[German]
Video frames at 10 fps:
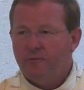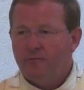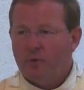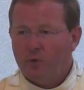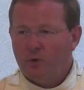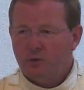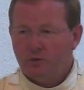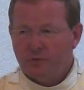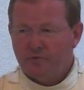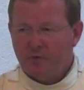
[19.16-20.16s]
Wohl
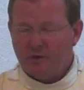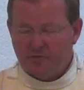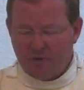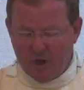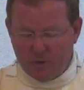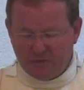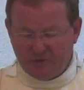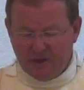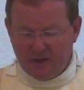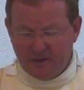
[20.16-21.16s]
dürfen wir davon
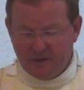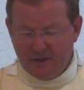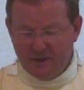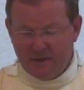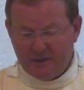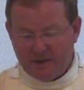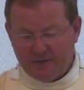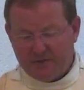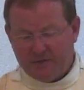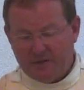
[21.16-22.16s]
ausgehen,
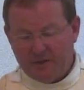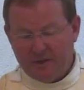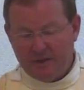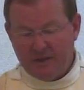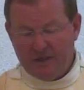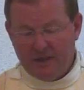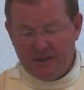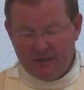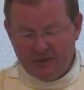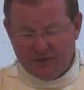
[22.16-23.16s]
dass in
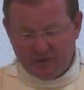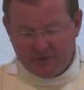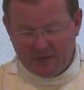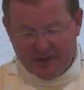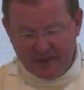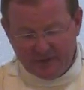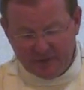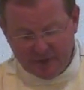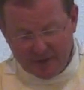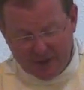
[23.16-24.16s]
dieser Zeit,
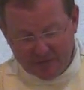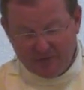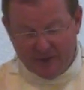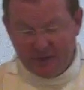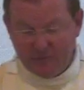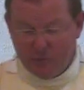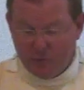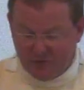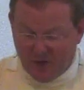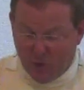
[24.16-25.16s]
in der Zeit, wo
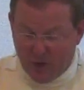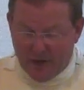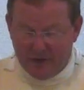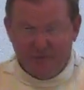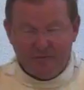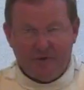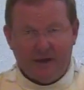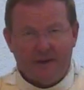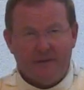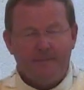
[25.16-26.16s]
es auch reif
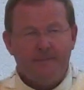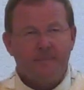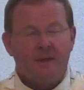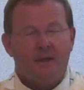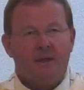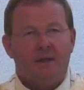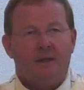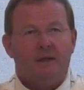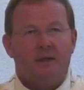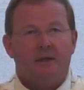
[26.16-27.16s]
war,
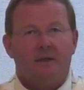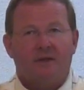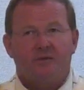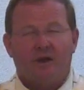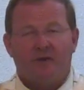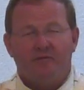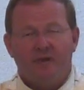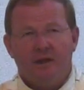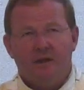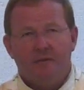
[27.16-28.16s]
dass da
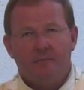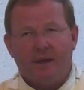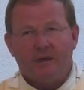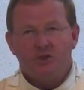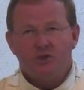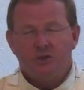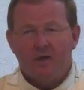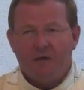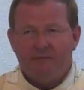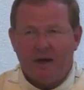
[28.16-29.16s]
viele Menschen
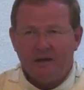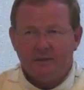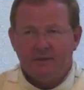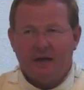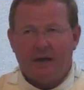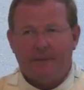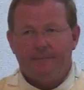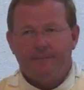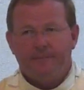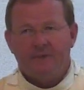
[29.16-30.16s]
erwartet
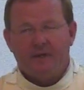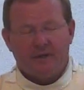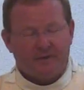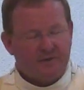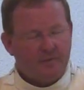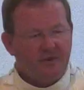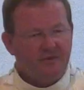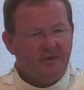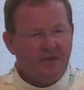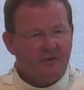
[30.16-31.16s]
haben, dass der
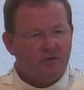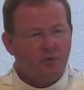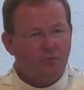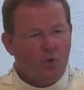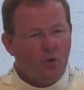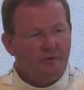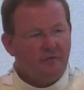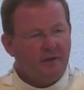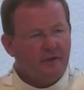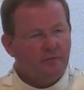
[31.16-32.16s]
Messias geboren
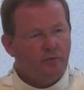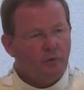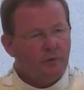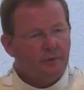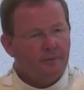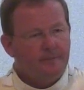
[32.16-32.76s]
werden würde.